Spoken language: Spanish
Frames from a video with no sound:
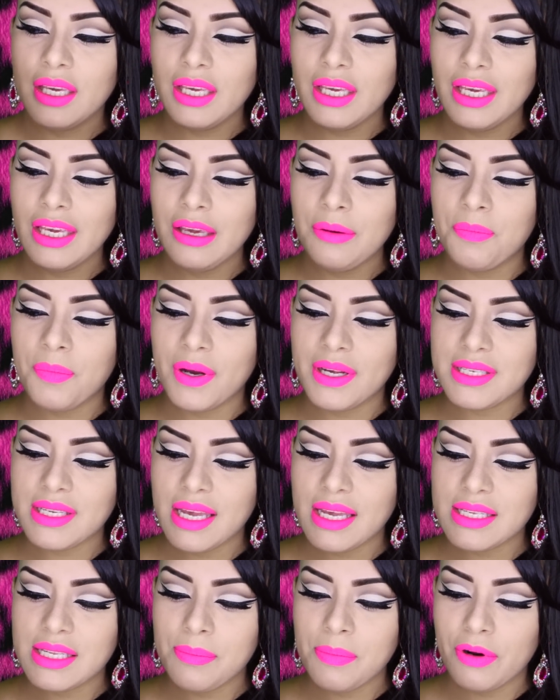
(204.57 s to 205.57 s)
Y pues
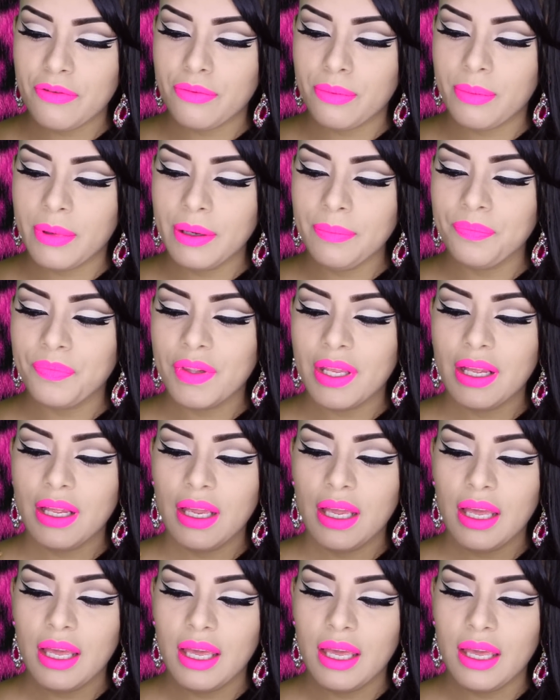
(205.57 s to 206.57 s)
este perfume
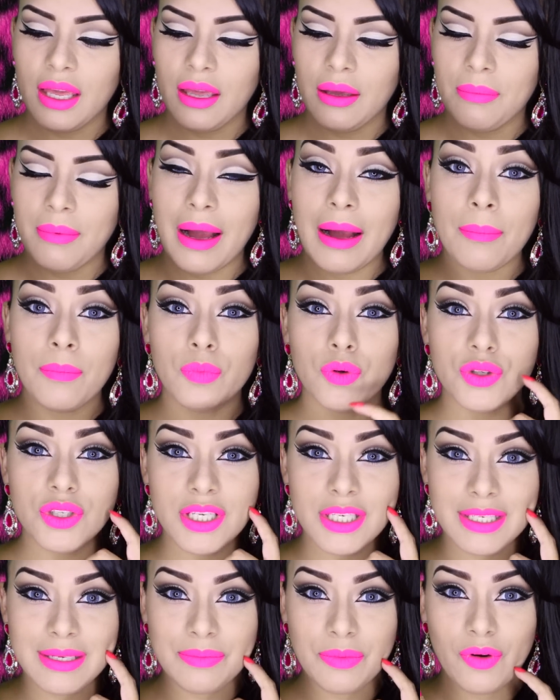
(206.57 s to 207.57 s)
va
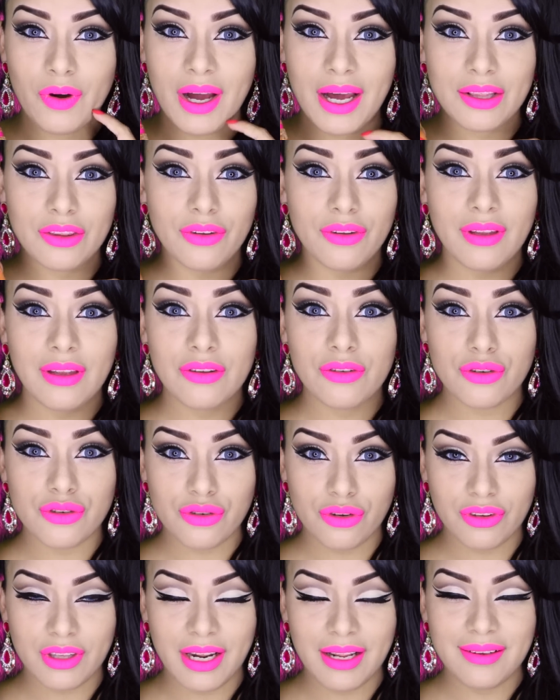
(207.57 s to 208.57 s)
muchísimo a todas
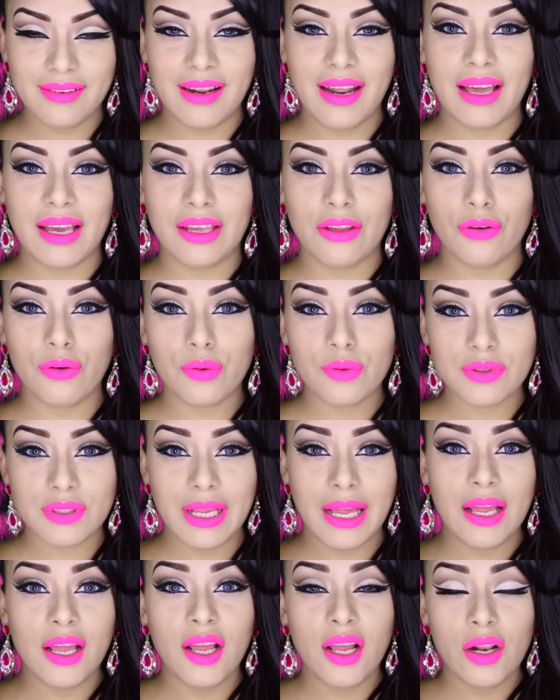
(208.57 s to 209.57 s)
nosotras, las que nos
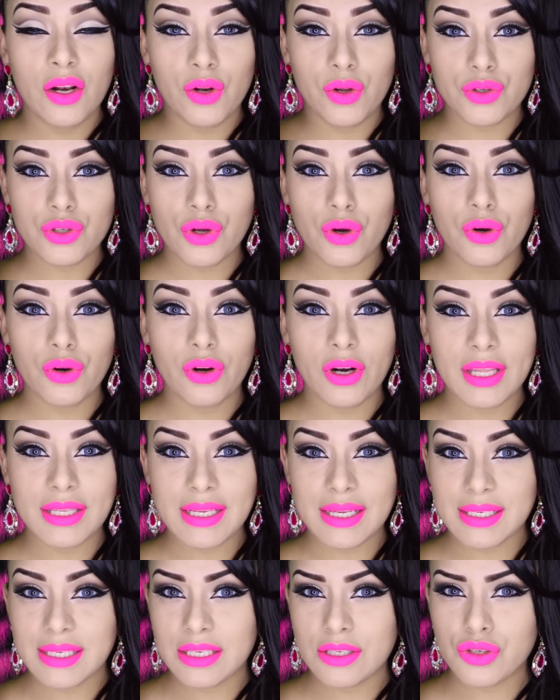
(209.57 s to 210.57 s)
gustan los
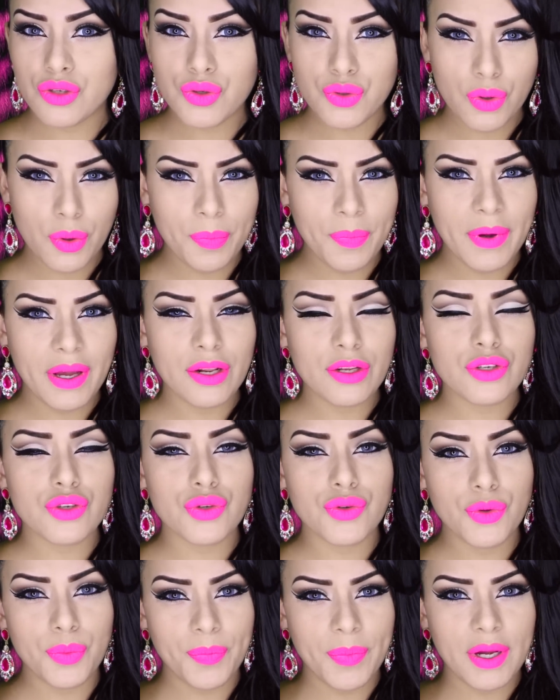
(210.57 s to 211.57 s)
olores así súper,
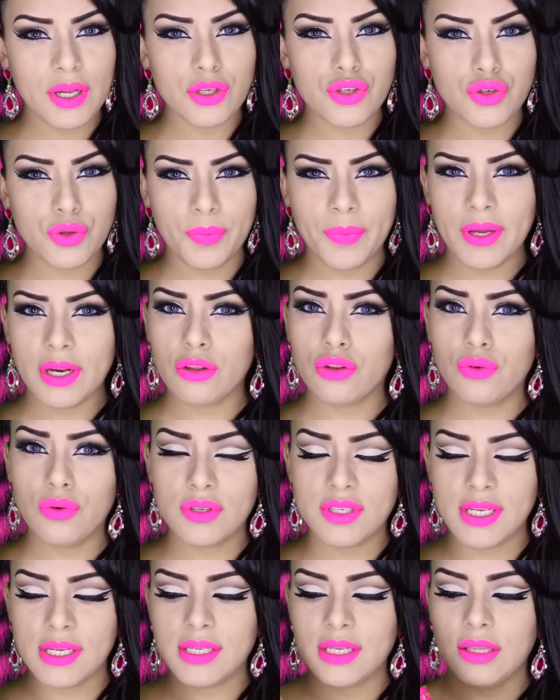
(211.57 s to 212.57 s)
súper, súper
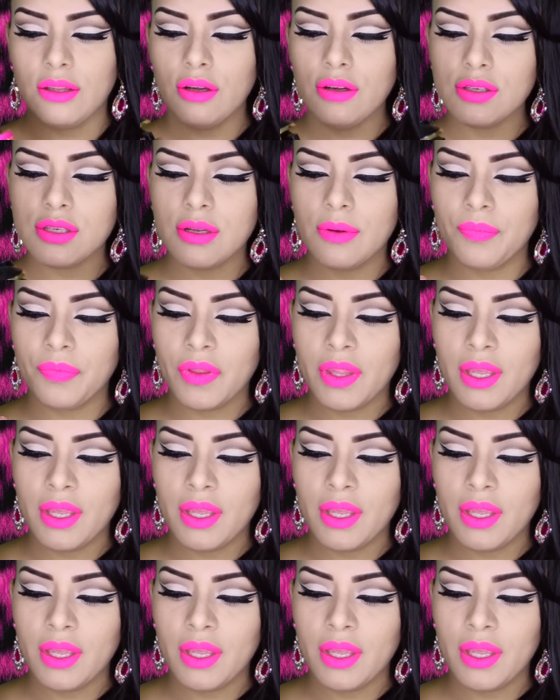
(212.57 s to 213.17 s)
dulcecitos.